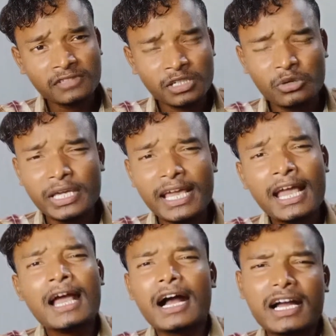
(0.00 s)
क्योंकि
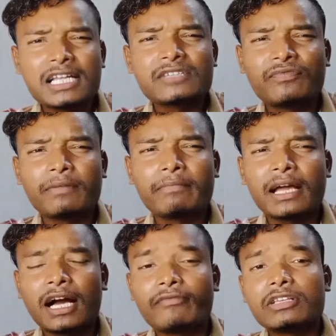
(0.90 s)
अगर इस फिल्म में
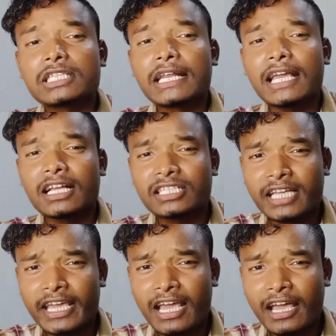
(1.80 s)
काफ़ी सारी
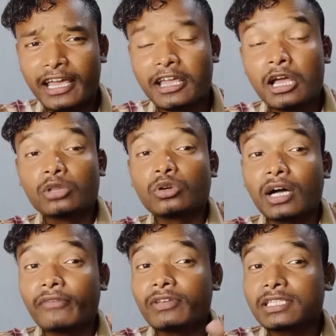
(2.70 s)
अच्छाइयां हैं तो
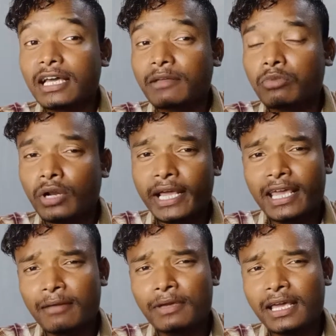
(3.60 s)
काफ़ी सारी
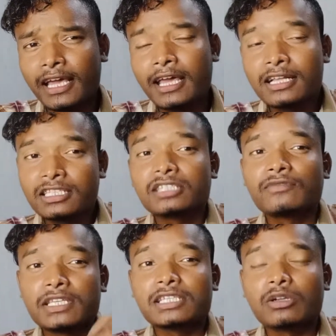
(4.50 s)
बुराइयां भी हैं जिस
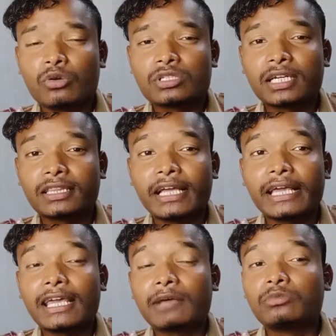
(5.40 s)
वजह से हो सकता है
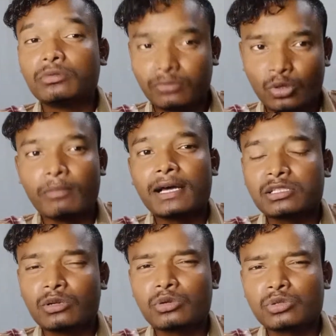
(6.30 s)
कि आप दो बार
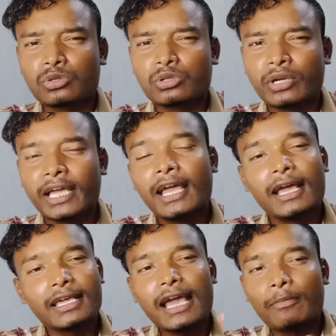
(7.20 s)
ज़रूर सोचोगे
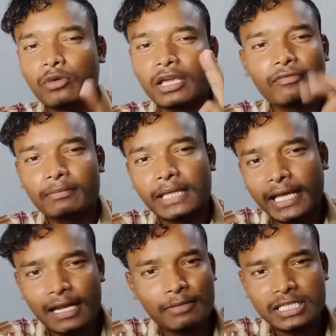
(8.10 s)
कि आपको ये फिल्म
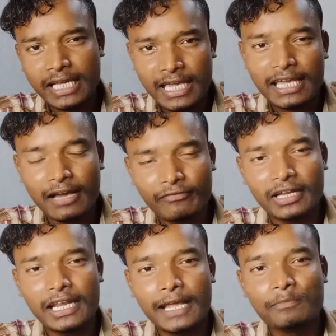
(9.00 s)
देखना भी चाहिए या फिर
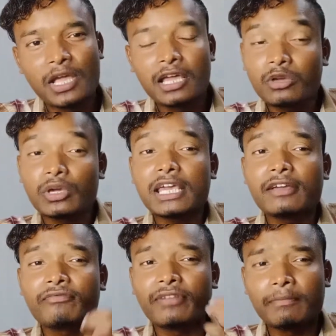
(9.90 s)
नहीं क्योंकि ये
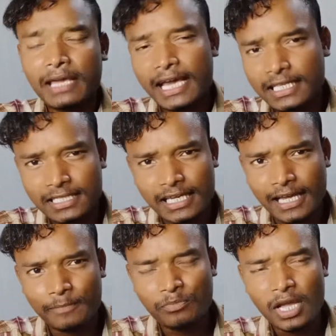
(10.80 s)
फिल्म ही ऐसी है